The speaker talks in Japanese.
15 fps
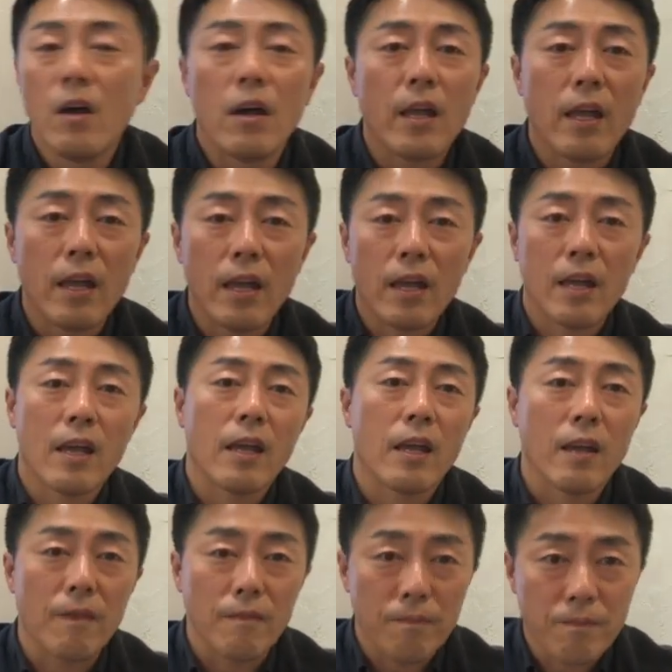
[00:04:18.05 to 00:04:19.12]

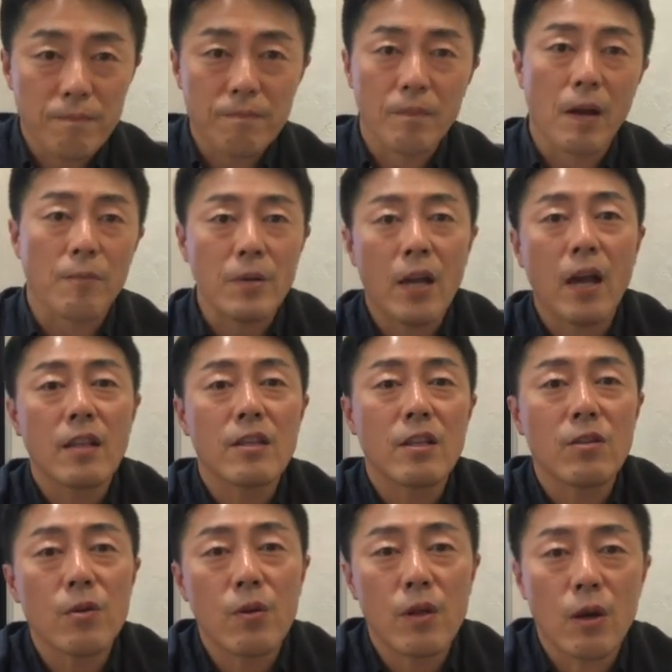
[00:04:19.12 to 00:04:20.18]
えーまあ、見張って
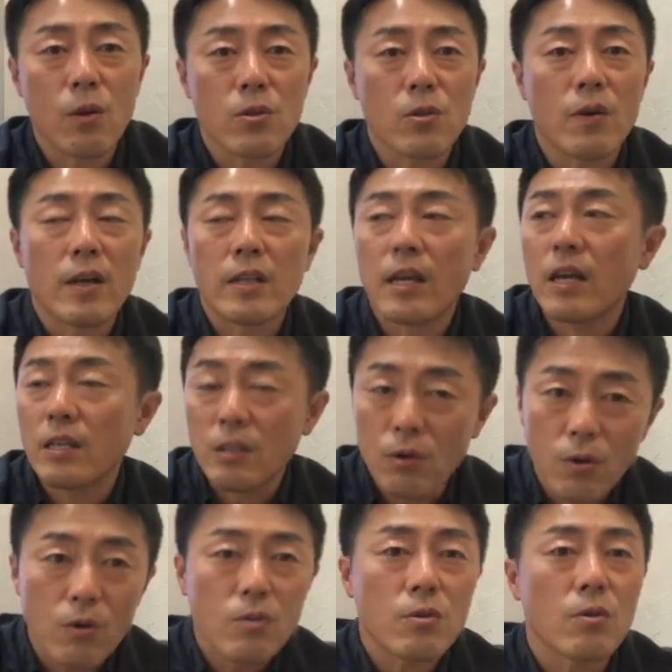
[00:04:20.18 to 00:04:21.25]
るようなことはない
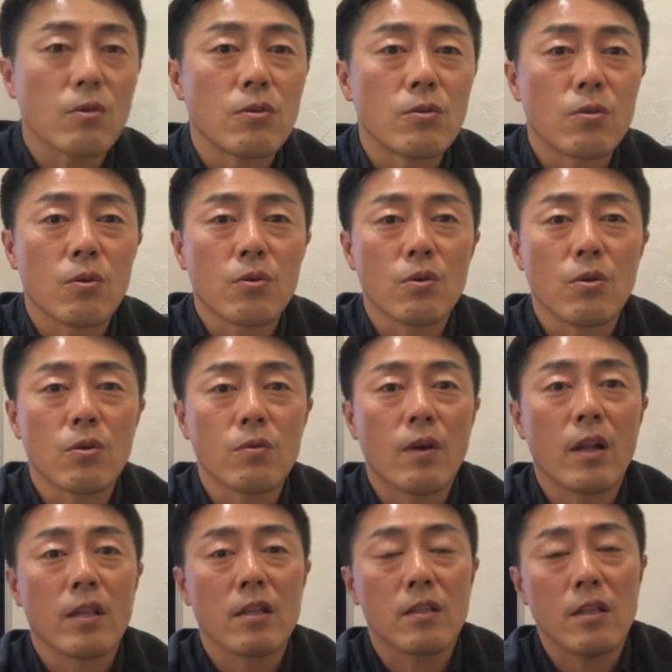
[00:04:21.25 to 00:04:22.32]
よということを言
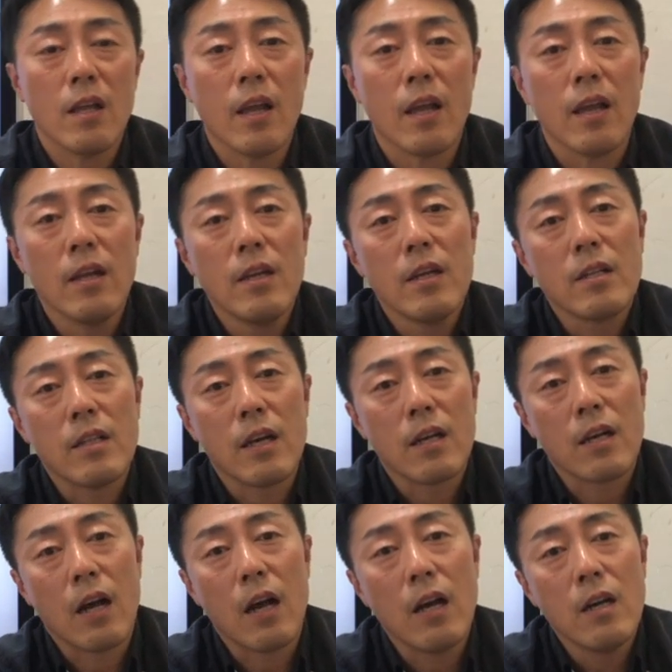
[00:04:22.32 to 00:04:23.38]
われててなん
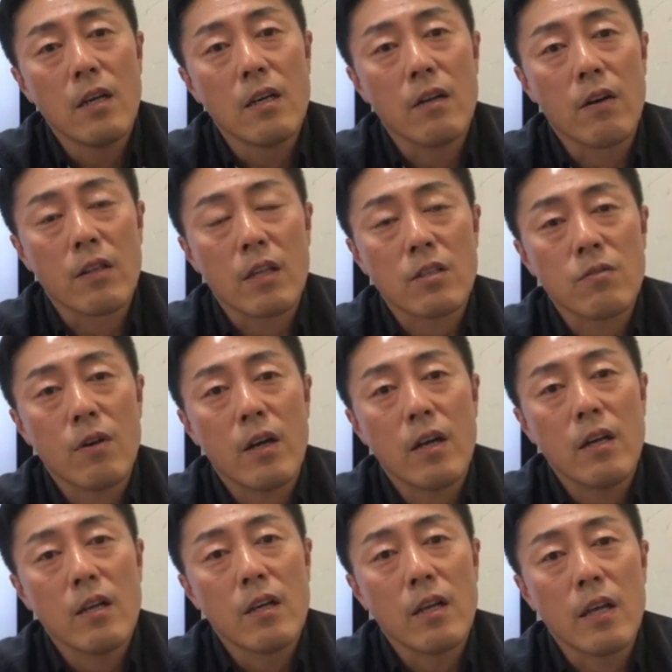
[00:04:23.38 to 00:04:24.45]
か私
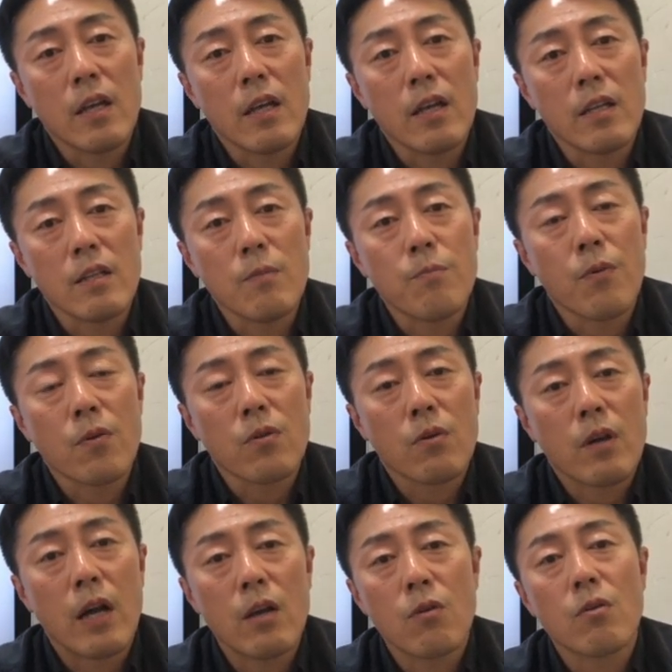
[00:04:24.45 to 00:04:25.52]
は、えー、日本の
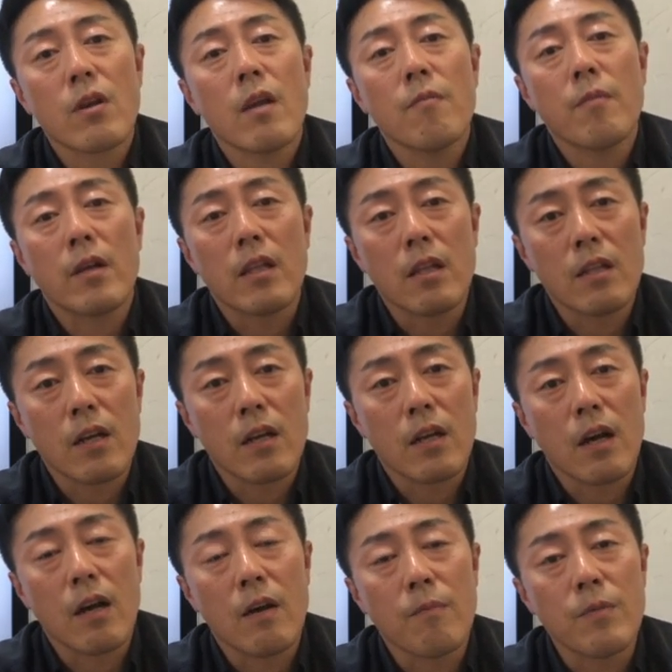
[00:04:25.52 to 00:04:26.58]
介護現場でなん
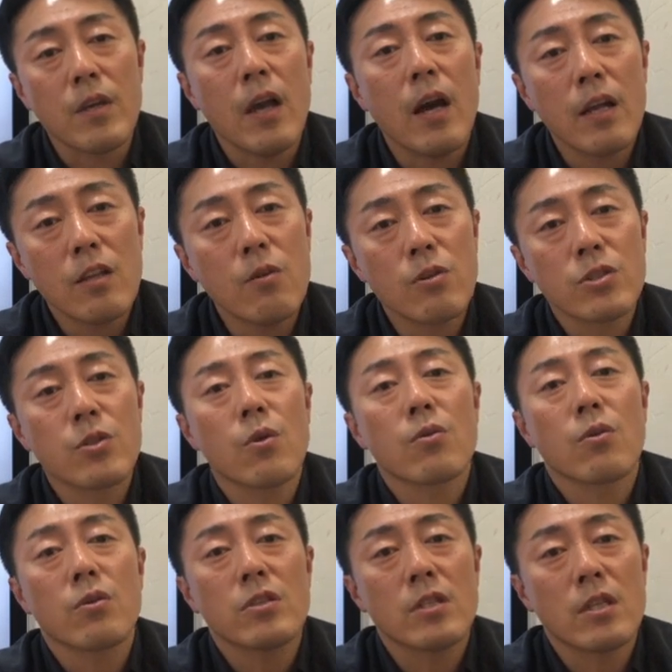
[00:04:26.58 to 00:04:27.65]
か見張りを仕
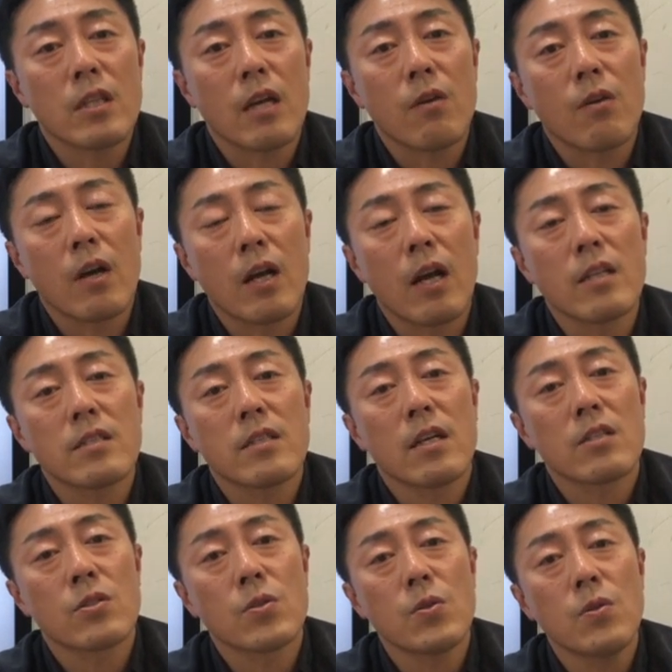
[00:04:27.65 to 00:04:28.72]
事にしてたような感じ
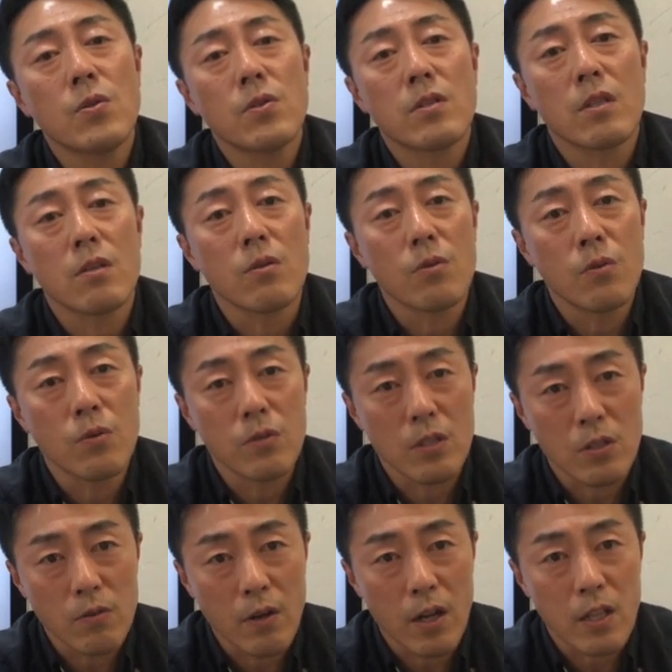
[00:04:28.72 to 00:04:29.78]
がするってっていうふう
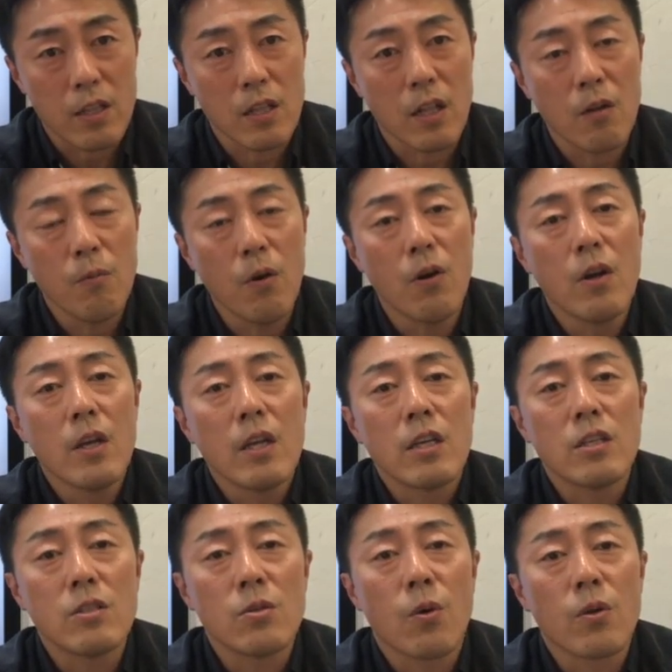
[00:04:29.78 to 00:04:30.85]
に言われてたのも
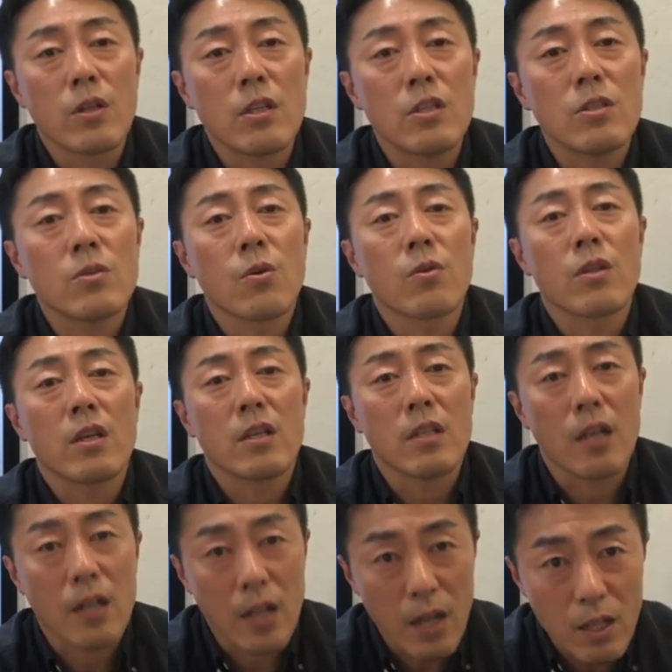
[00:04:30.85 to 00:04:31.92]
非常に印象的
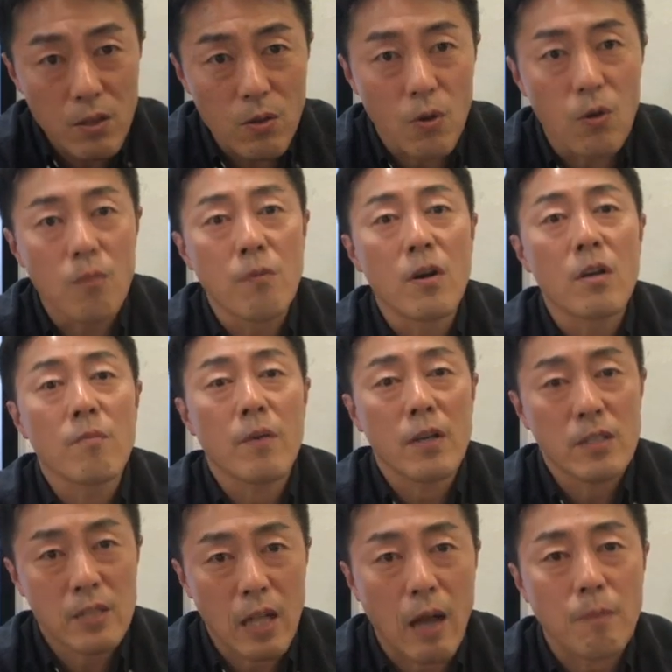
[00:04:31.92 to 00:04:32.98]
だなと思い
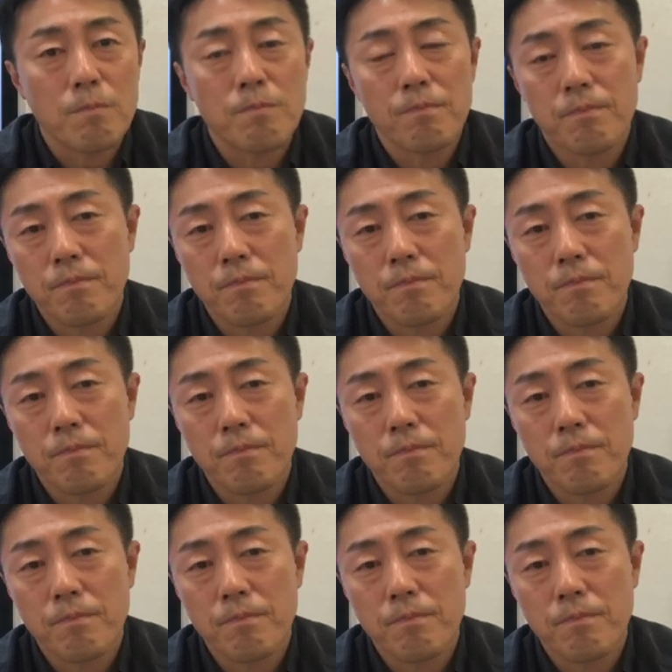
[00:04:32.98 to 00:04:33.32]
ました。